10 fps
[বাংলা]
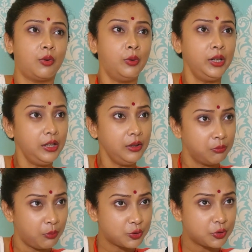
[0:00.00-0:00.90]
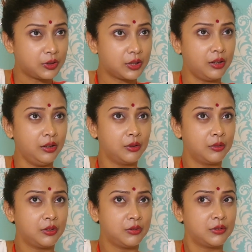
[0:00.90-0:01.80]
ওই বছরটা
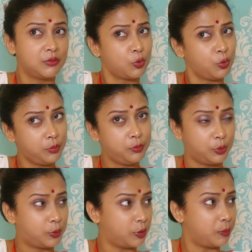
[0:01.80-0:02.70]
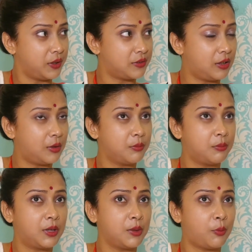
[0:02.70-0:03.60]
খুব দুঃখ পেয়েছিলাম
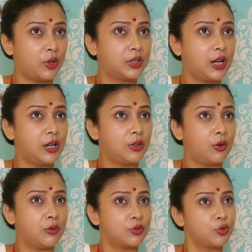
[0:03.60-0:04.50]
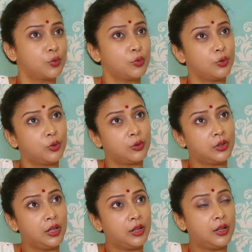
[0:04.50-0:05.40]
মানে পদঘাট শূন্য
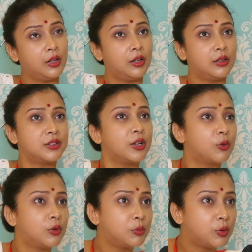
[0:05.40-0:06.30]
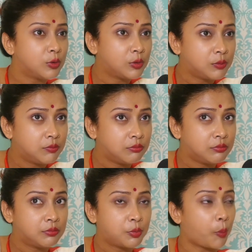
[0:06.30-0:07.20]
সেরকম কোনো
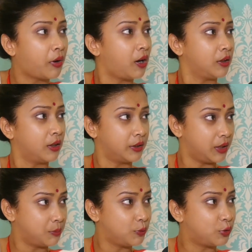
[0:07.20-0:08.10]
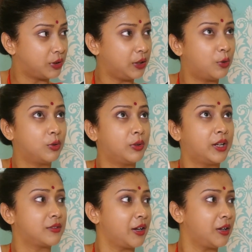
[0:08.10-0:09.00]
প্রপাগান্ডা নেই পুজো নিয়ে কোনো
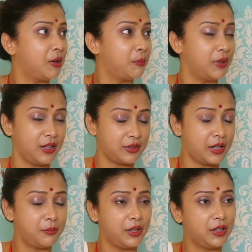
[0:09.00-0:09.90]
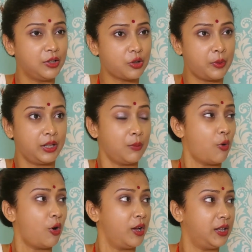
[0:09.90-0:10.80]
এক্সাইটেড এক্সাইটমেন্ট নেই সবাই একটা
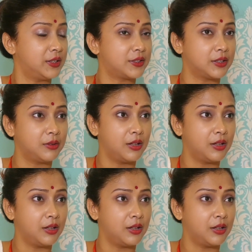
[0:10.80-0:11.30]
ভয় আছে